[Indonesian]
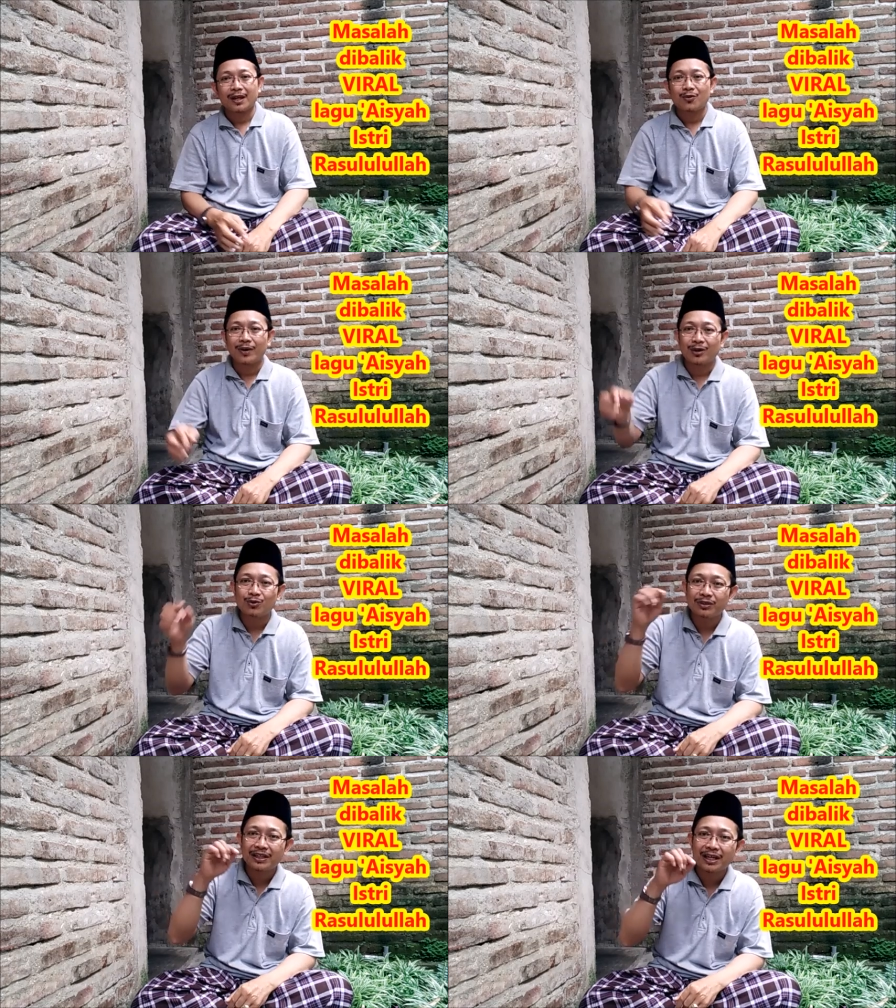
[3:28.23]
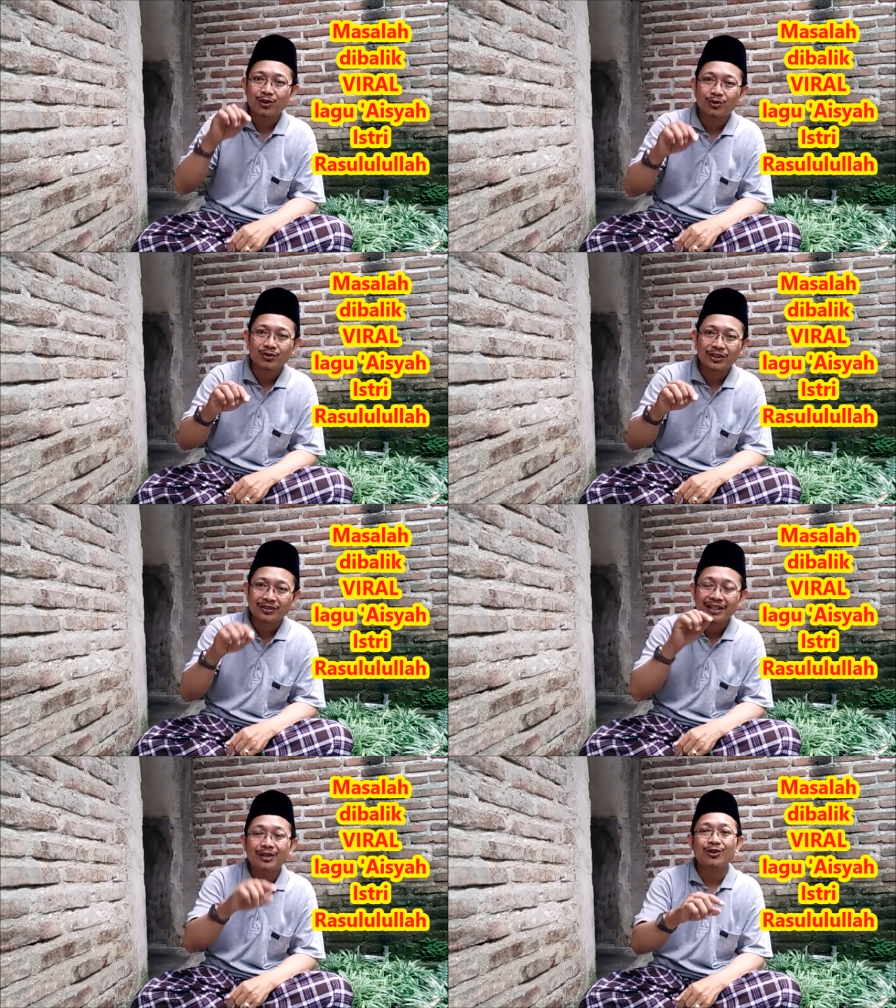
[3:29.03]
Wa u'tiyal
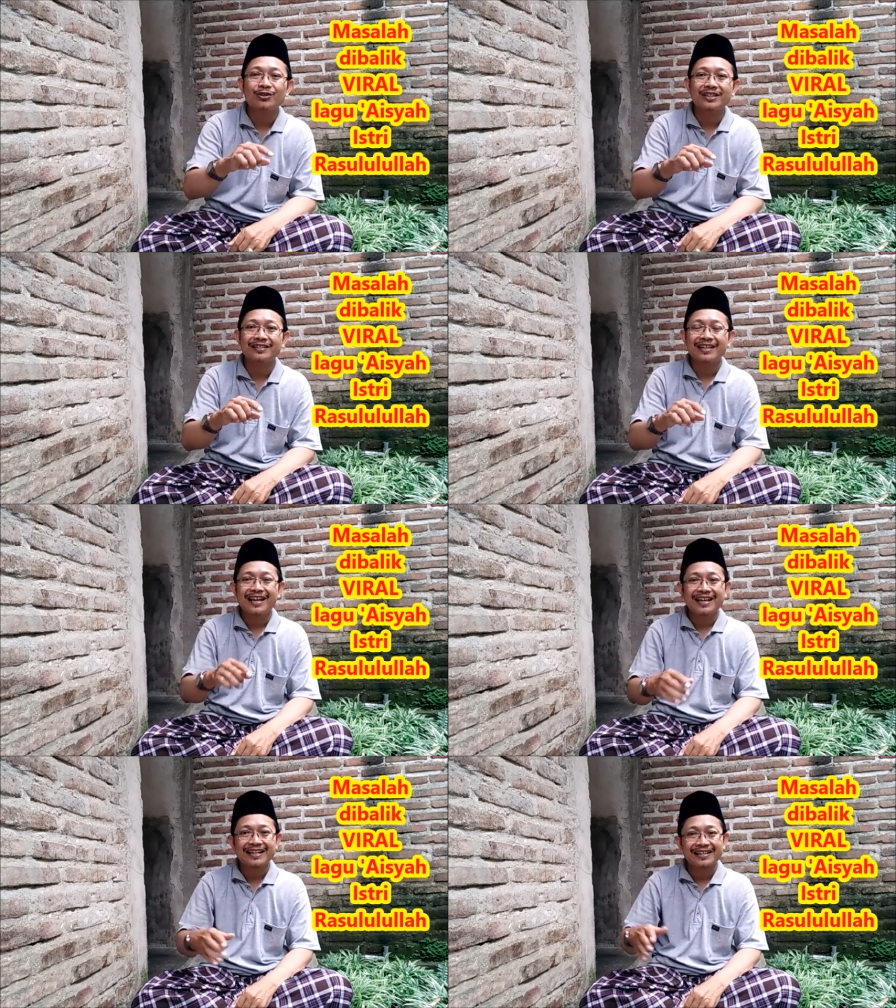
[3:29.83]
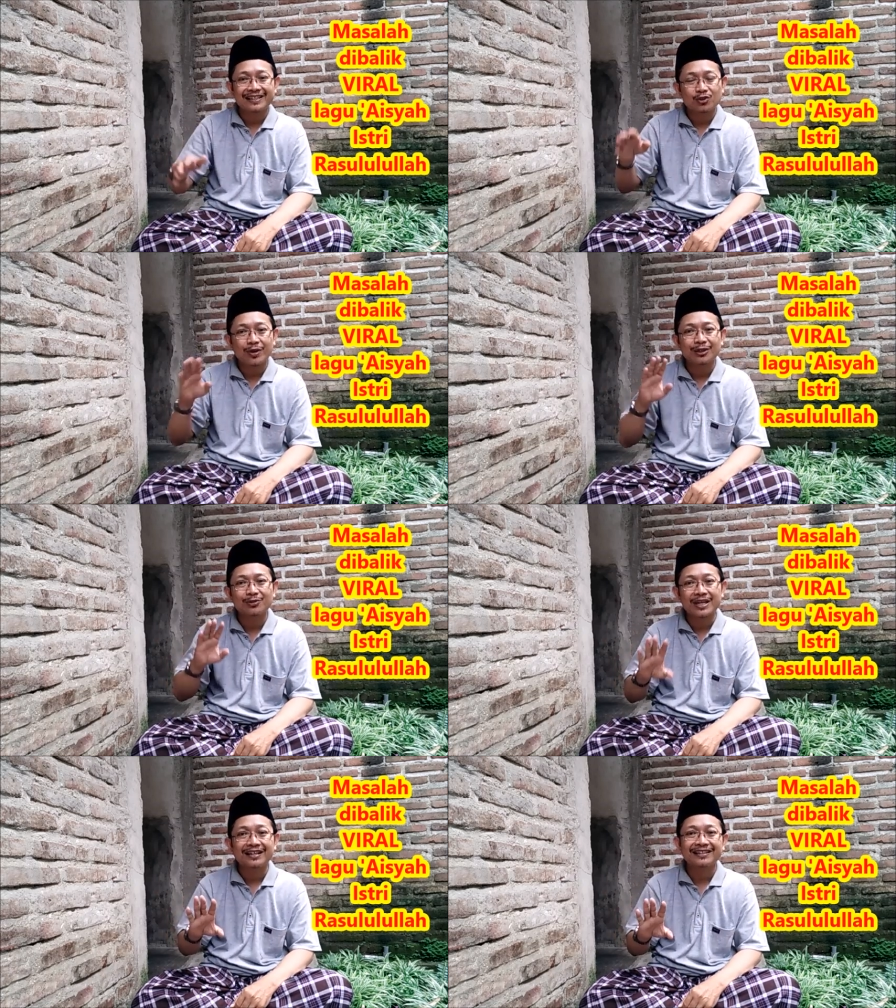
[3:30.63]
khosis dil khosis dan sesuatu
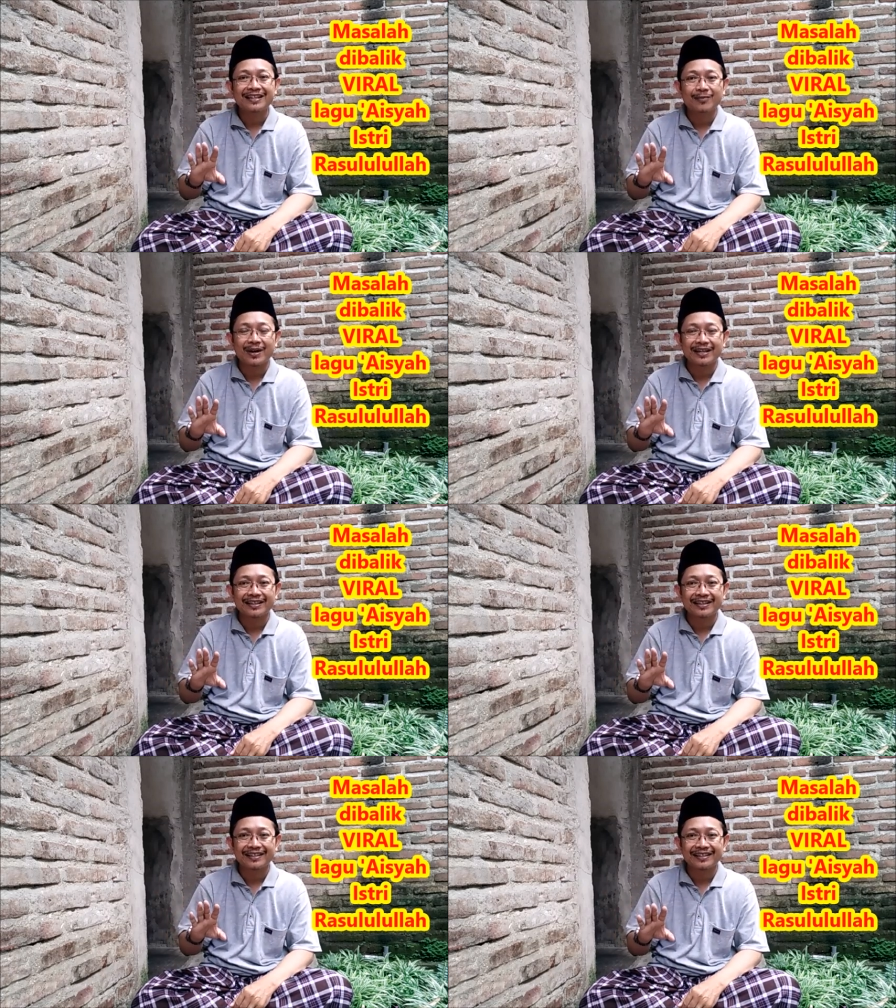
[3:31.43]
yang tidak baik,